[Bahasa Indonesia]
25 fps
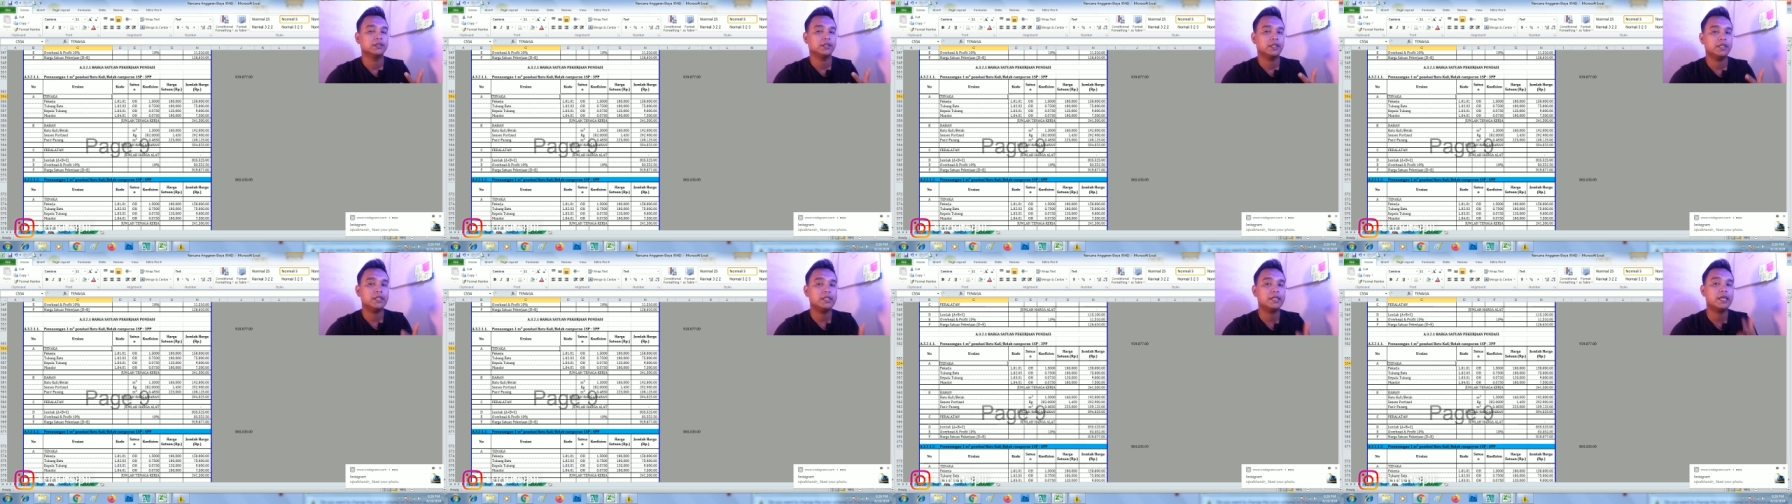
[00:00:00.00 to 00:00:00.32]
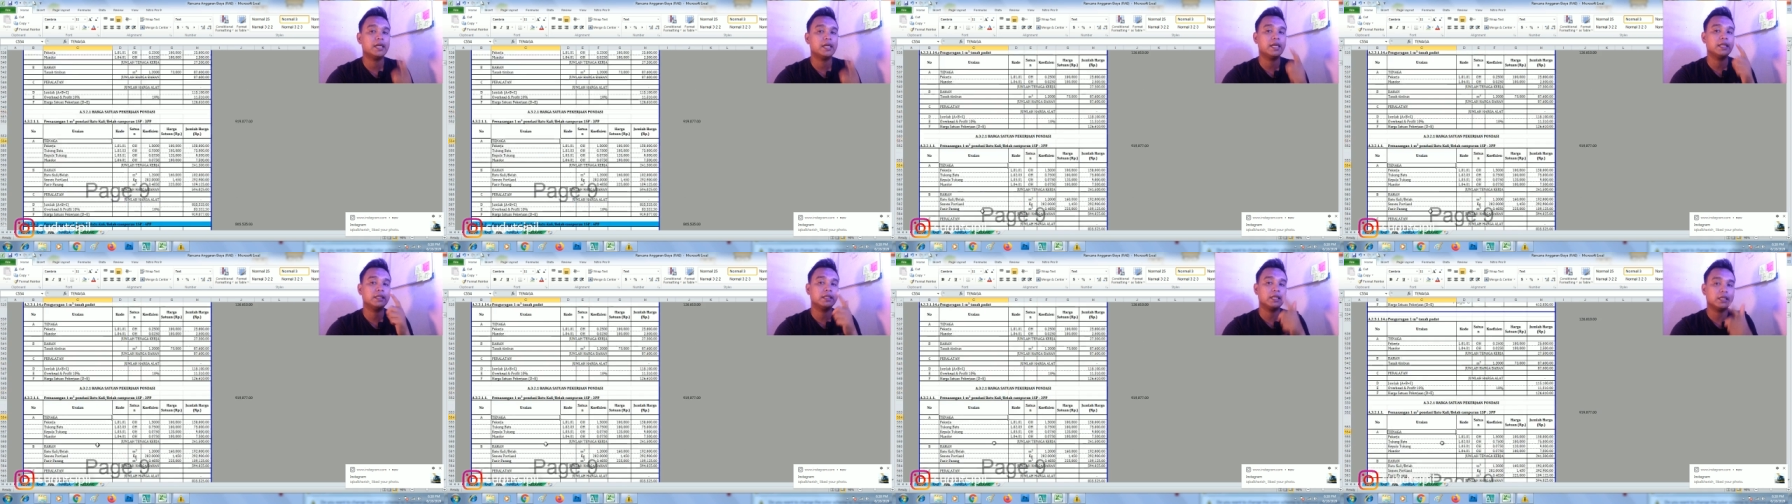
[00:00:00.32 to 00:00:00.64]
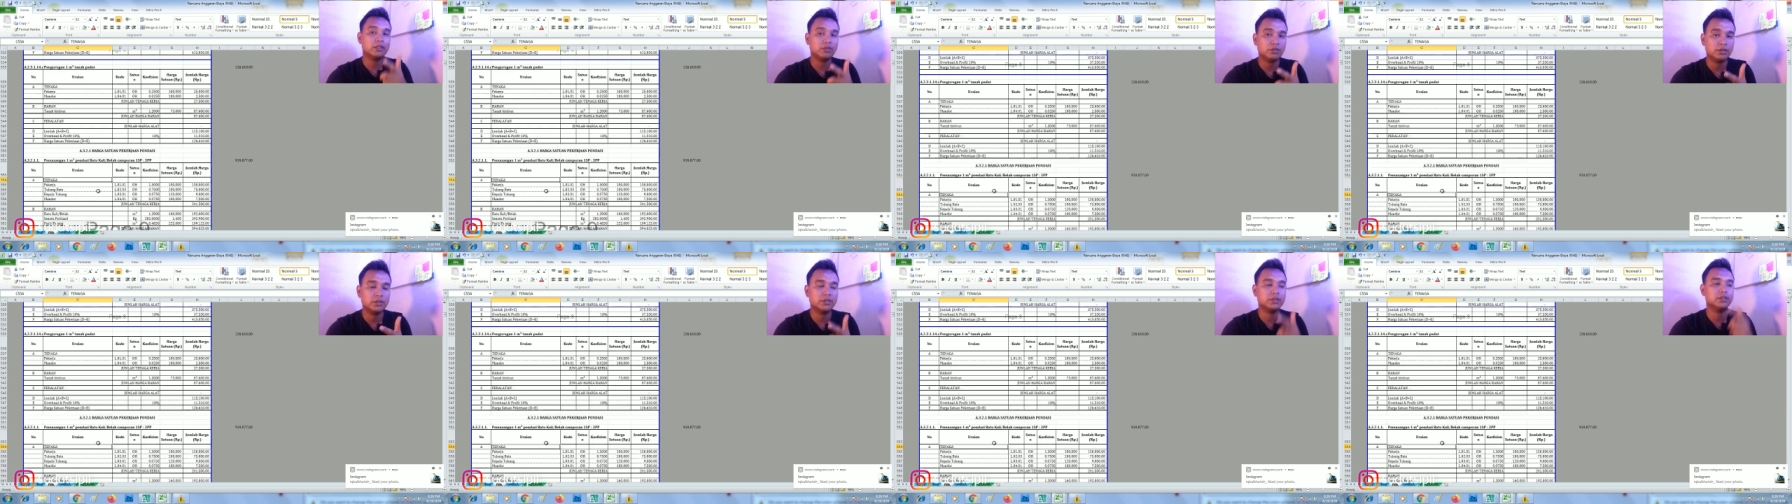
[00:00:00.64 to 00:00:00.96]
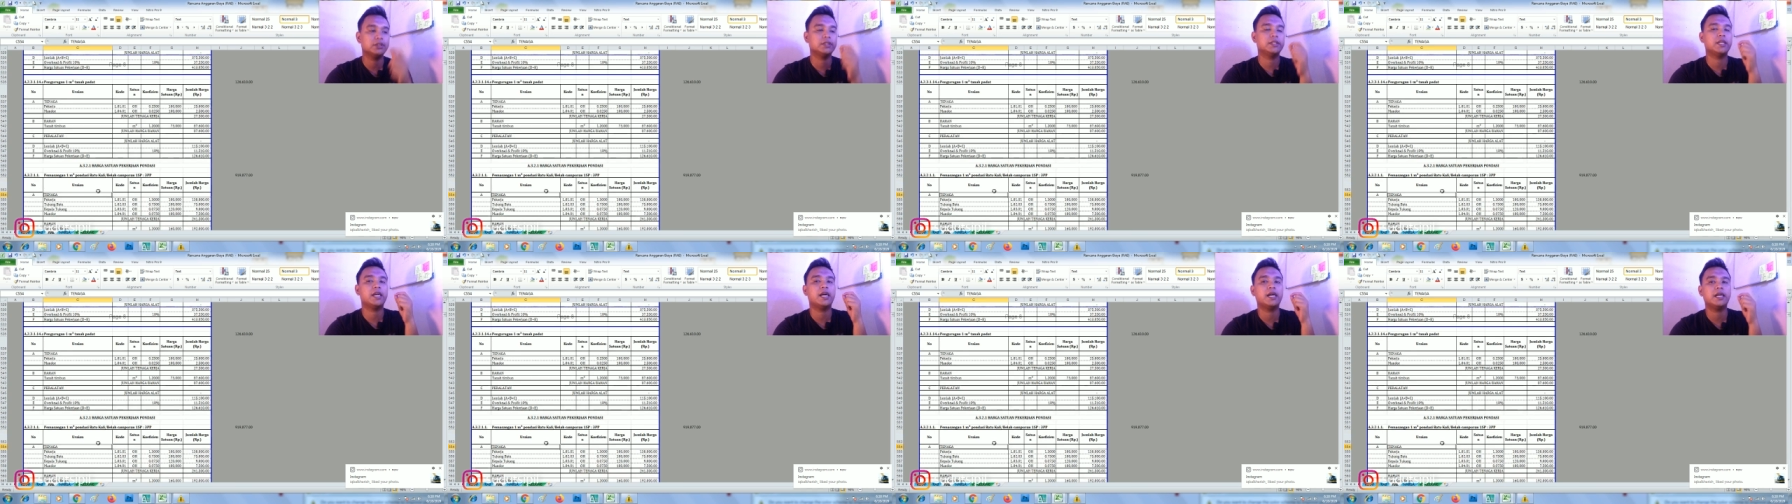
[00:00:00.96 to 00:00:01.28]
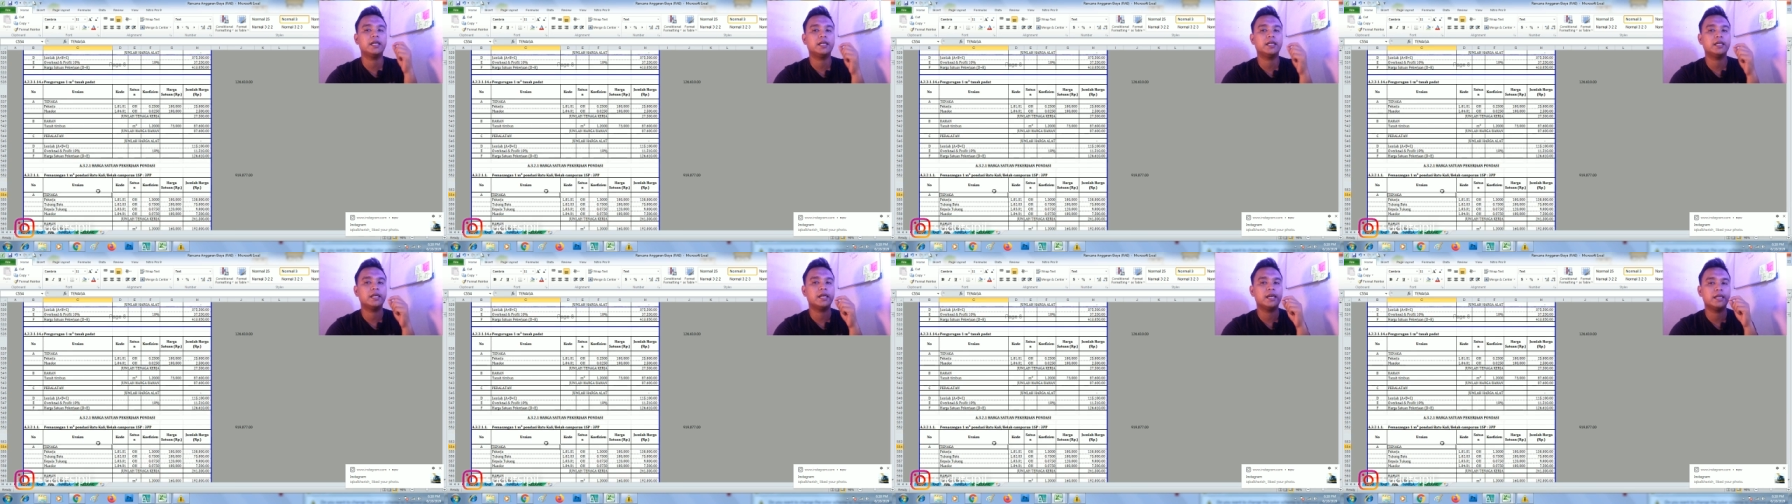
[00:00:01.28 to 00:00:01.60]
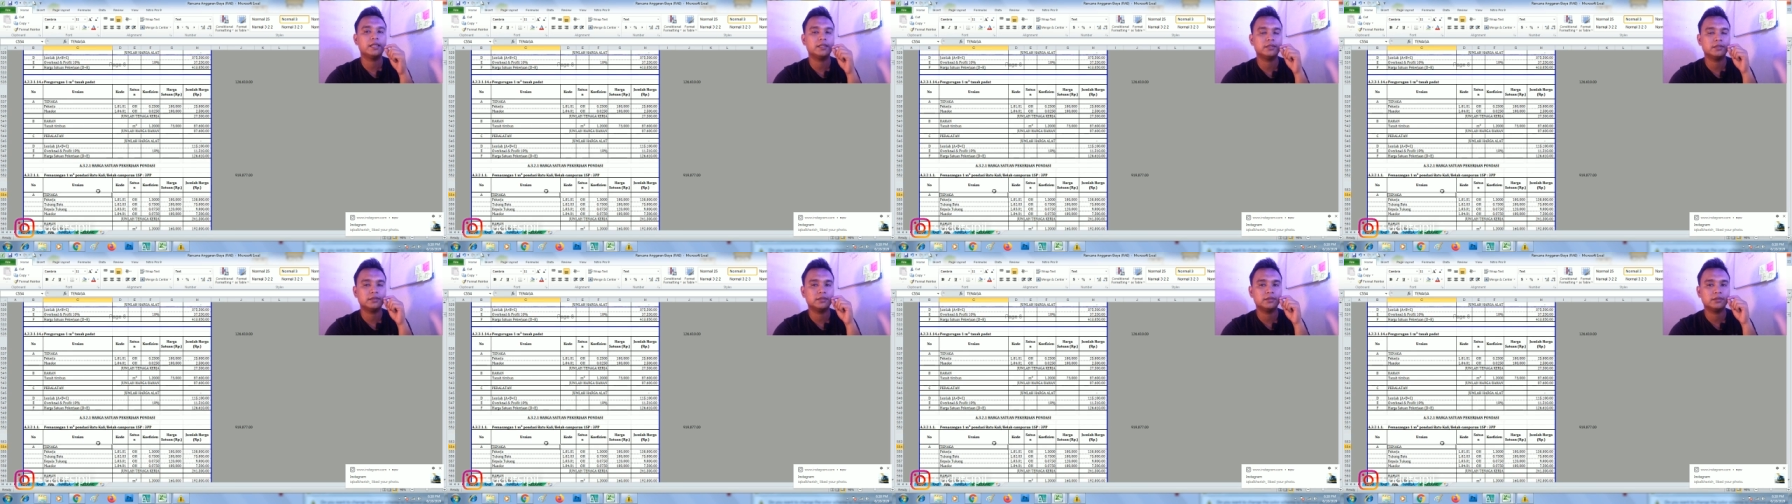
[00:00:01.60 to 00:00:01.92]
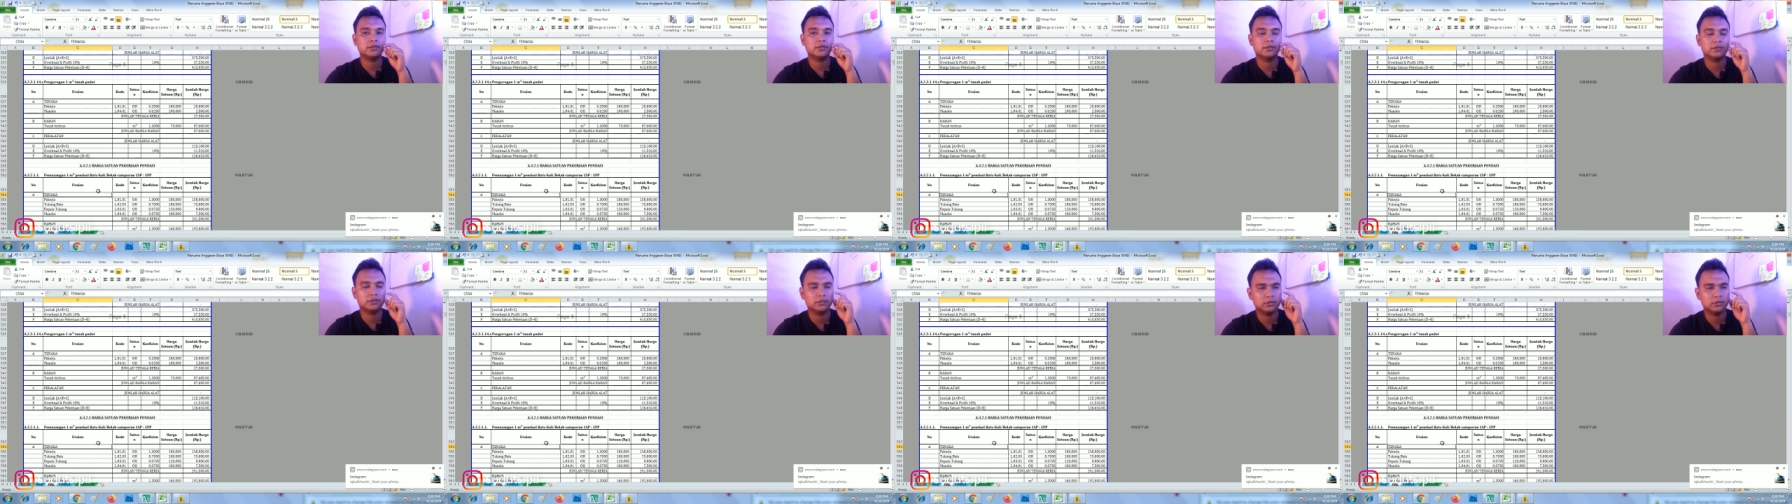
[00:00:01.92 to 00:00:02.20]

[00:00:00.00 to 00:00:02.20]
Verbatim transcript: Jadi jangan takut, jangan